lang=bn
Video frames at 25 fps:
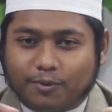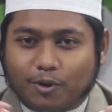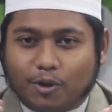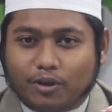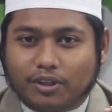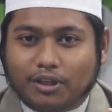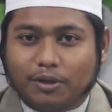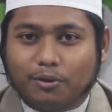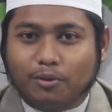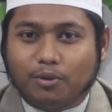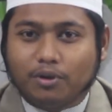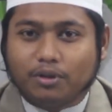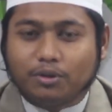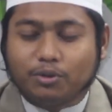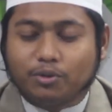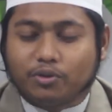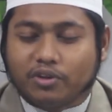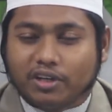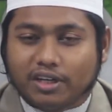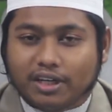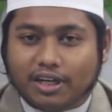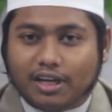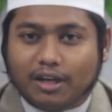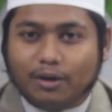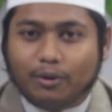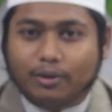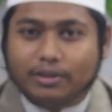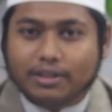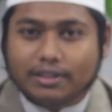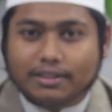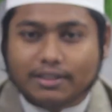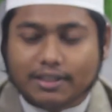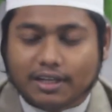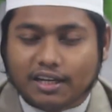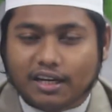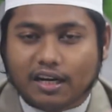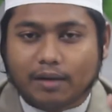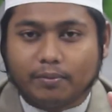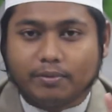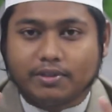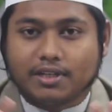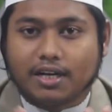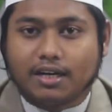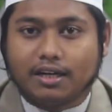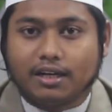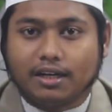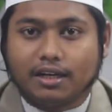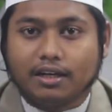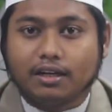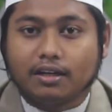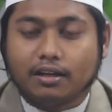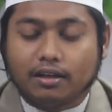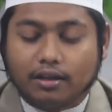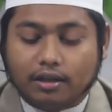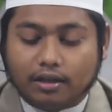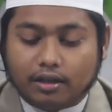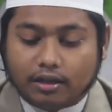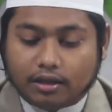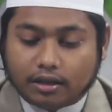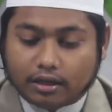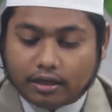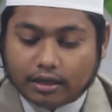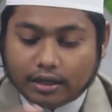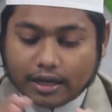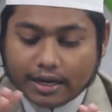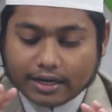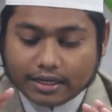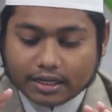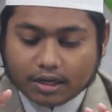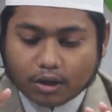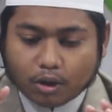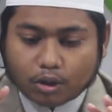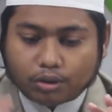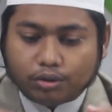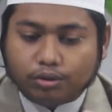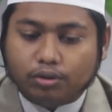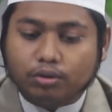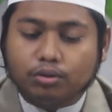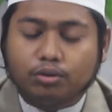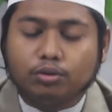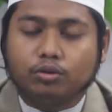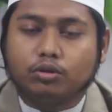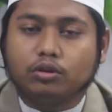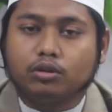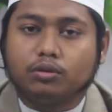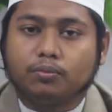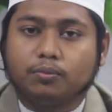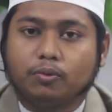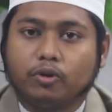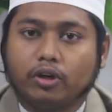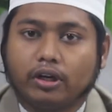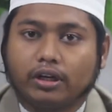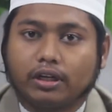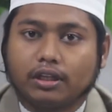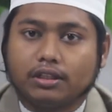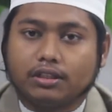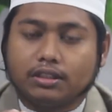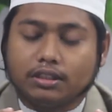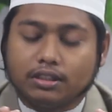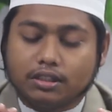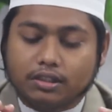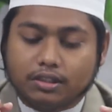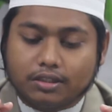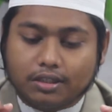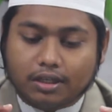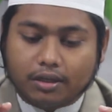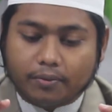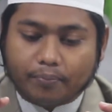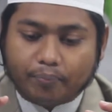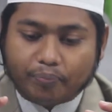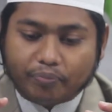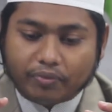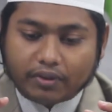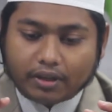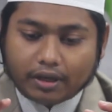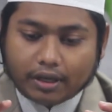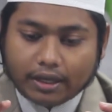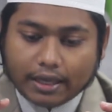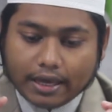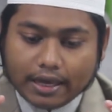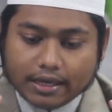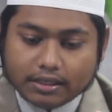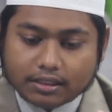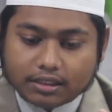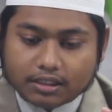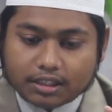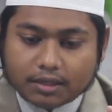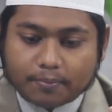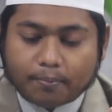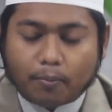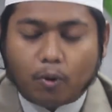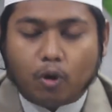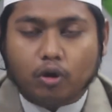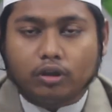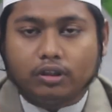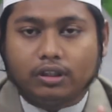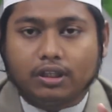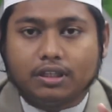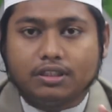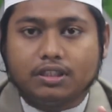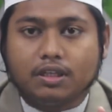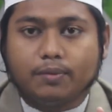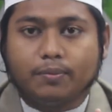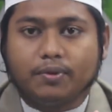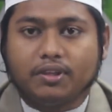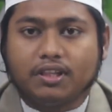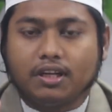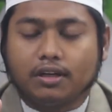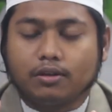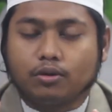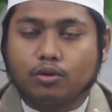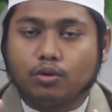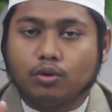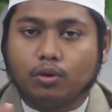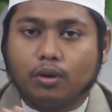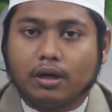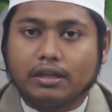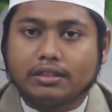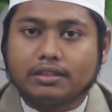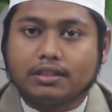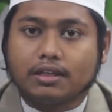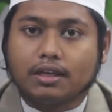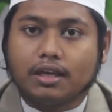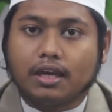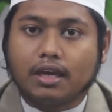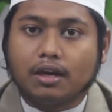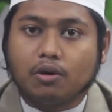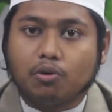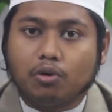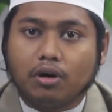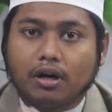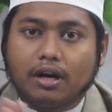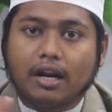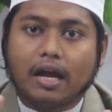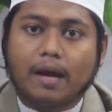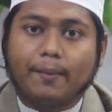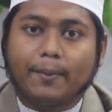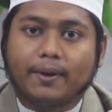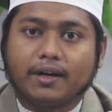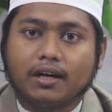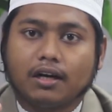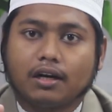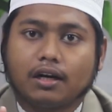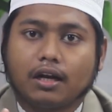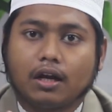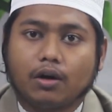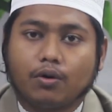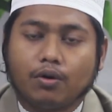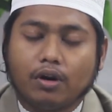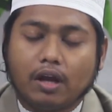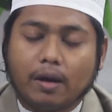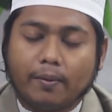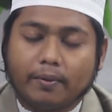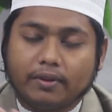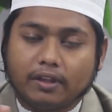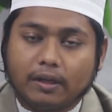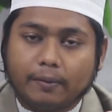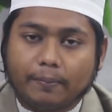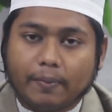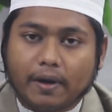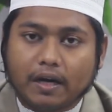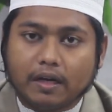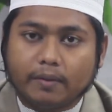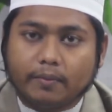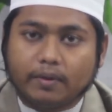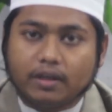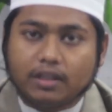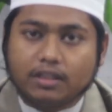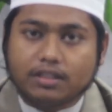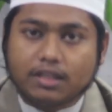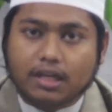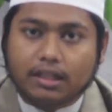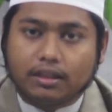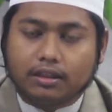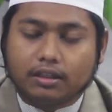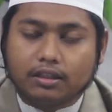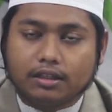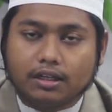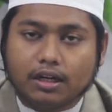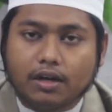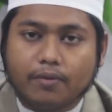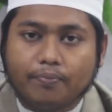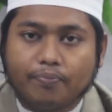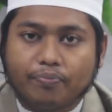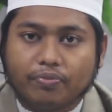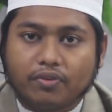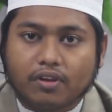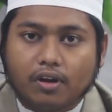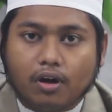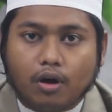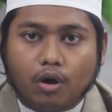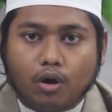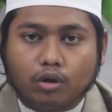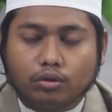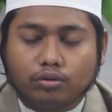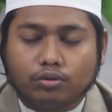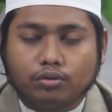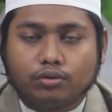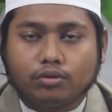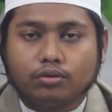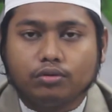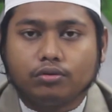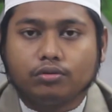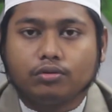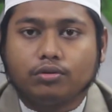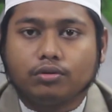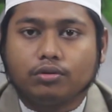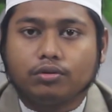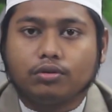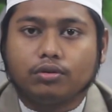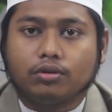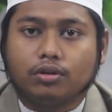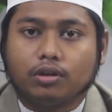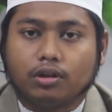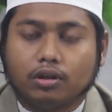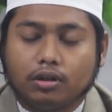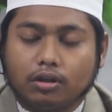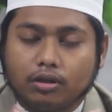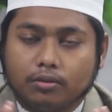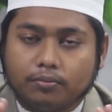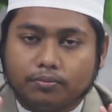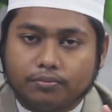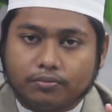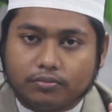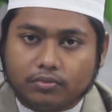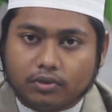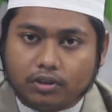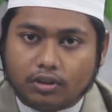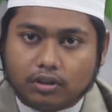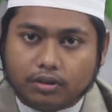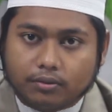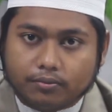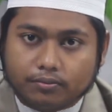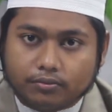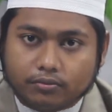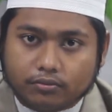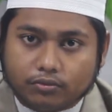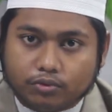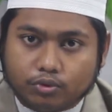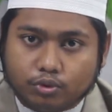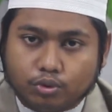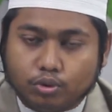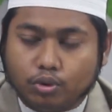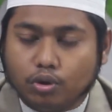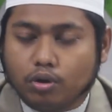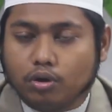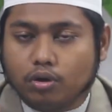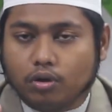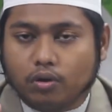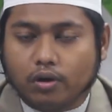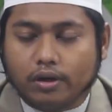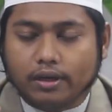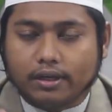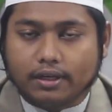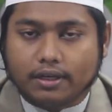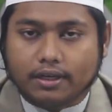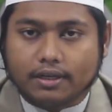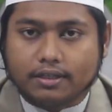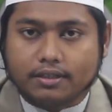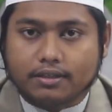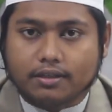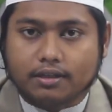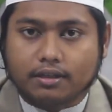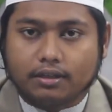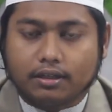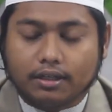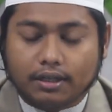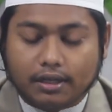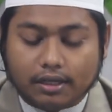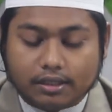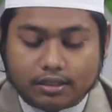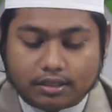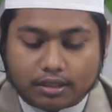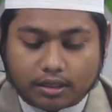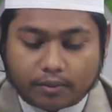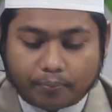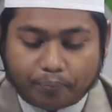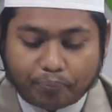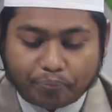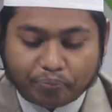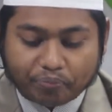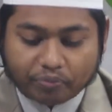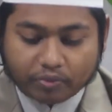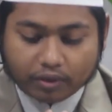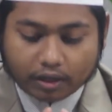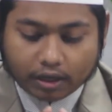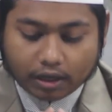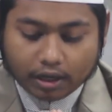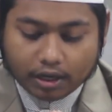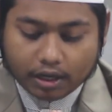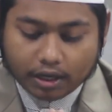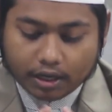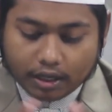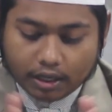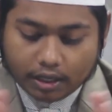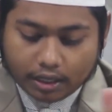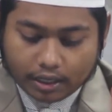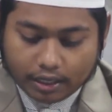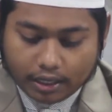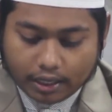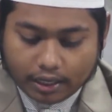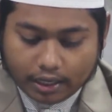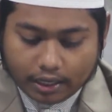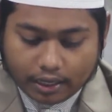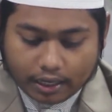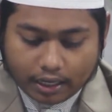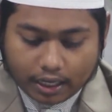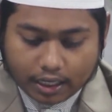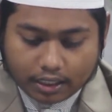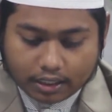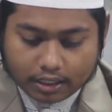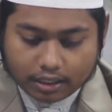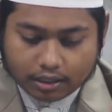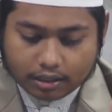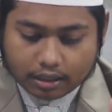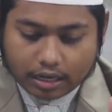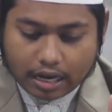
কথাগুলো একটু ক্রিটিক্যাল হয়ে যাচ্ছে কিনা আমি জানি না এটা অত্যন্ত গুরুত্বপূর্ণ একটা জিনিস যে এই যে যে পর্দার যে বিধানগুলো আছে এগুলো না মানার কারণে আমাদের পারিবারিক শান্তিটা অত্যন্ত দুরূহ হয়ে গিয়েছে ঠিক আছে এটা